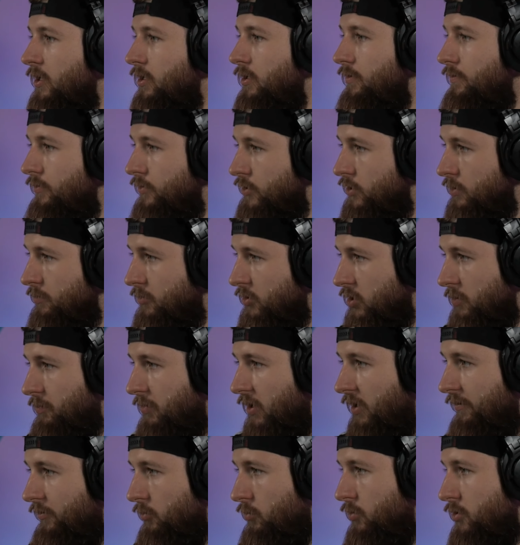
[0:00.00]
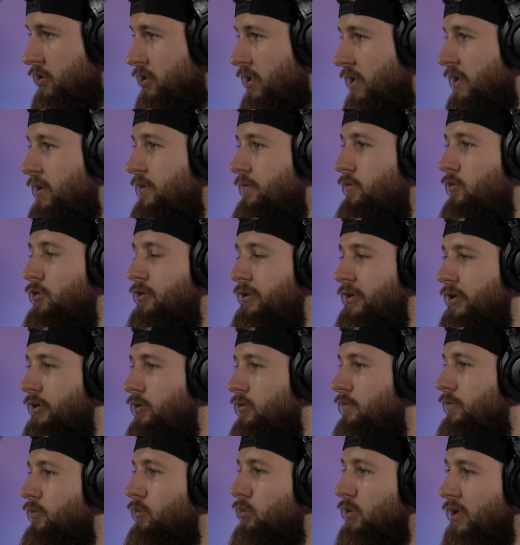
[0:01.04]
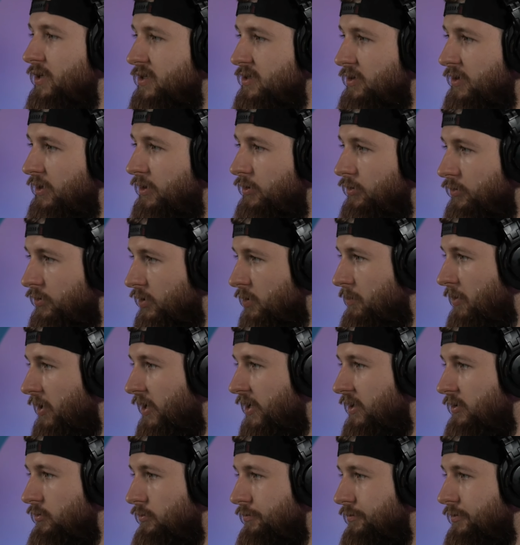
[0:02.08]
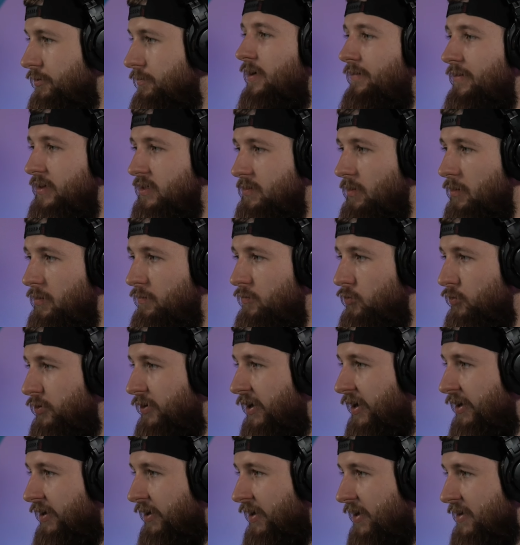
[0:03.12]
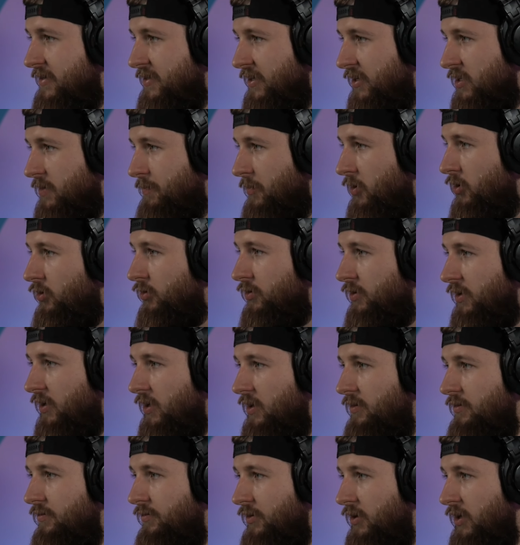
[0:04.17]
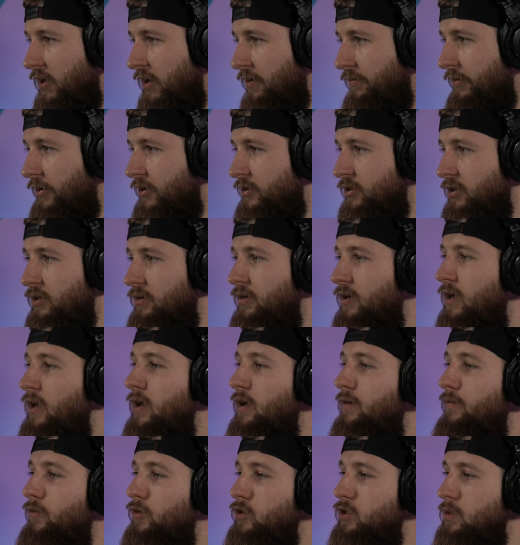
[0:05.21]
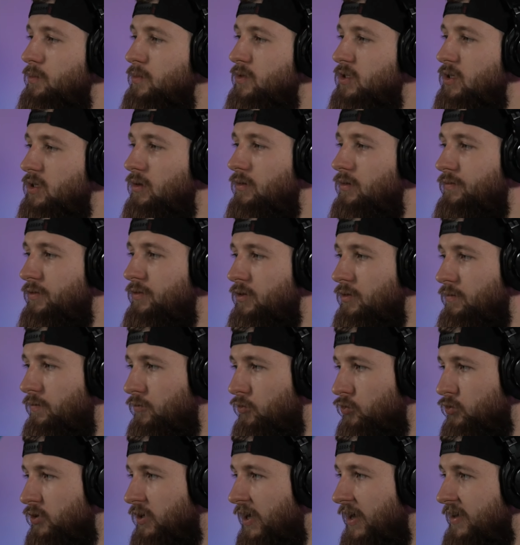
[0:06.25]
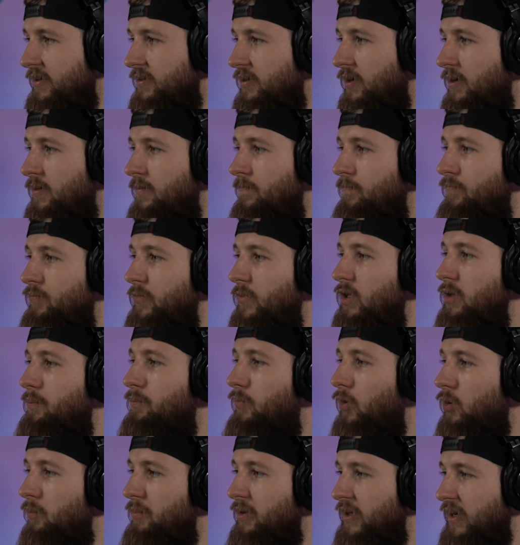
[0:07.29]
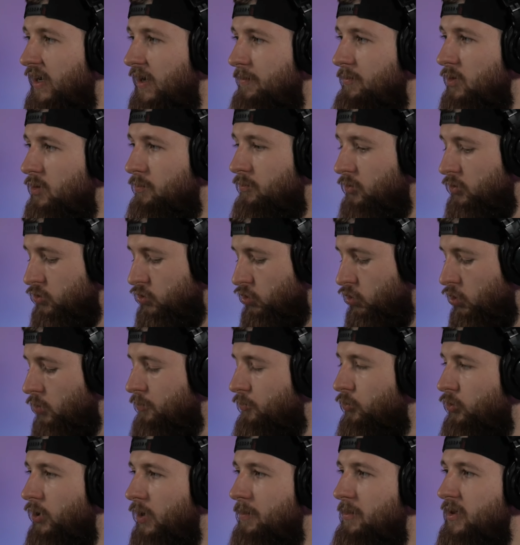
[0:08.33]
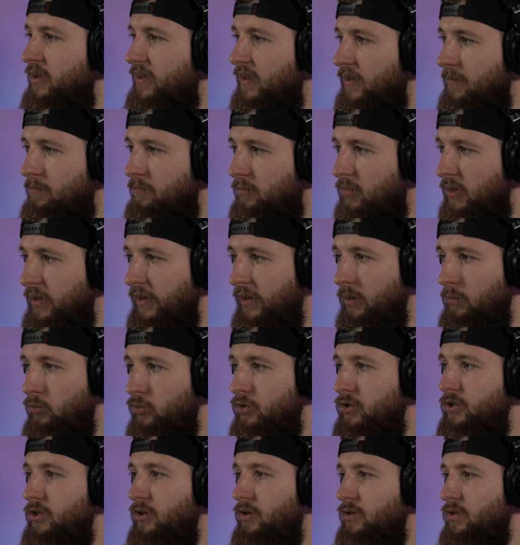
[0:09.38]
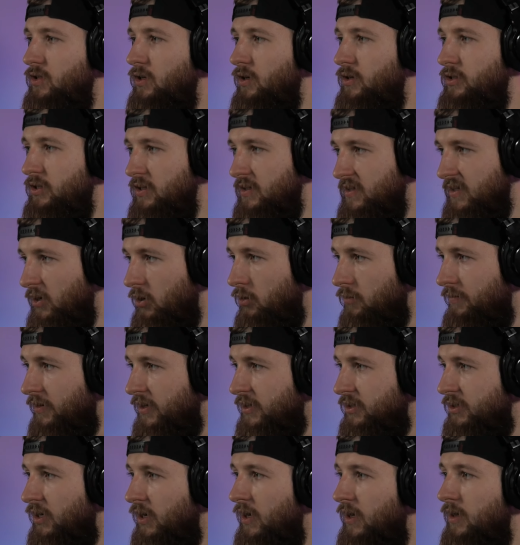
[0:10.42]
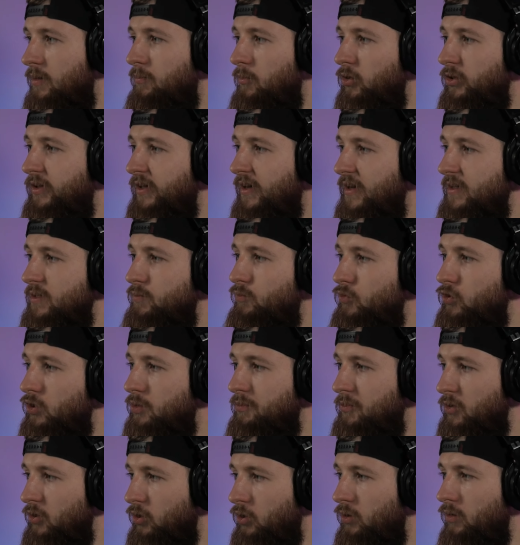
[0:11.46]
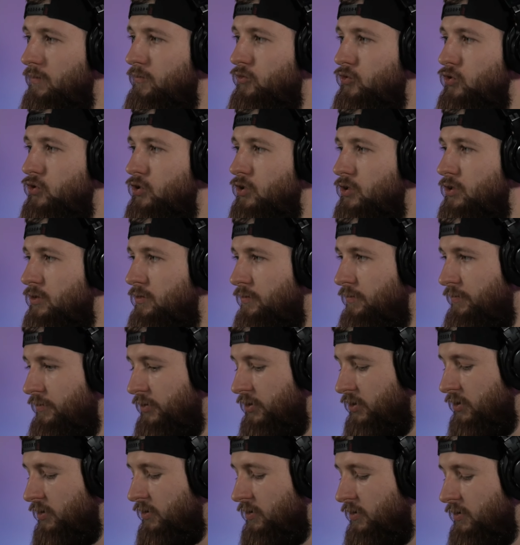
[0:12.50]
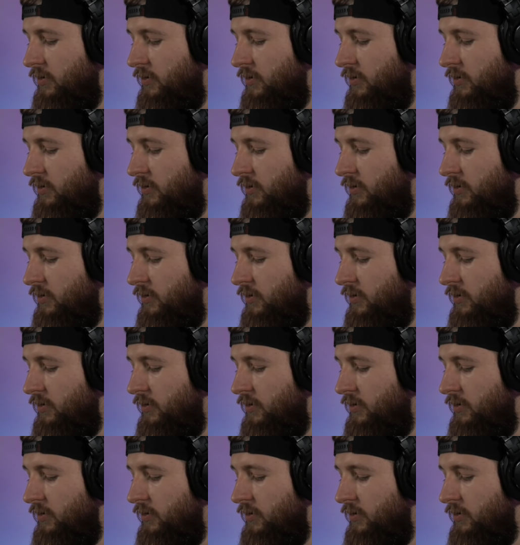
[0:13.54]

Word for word: i widzimy, że pojawiły się foldery konfiguracyjne do tych pluginów. Więc mamy Floodgate, Geyser, Spigot i VIA Version. Wchodzimy sobie w Floodgate i pobieramy bądź kopiujemy ten plik. Musicie go sobie gdzieś zachować, bo teraz musimy go wrzucić w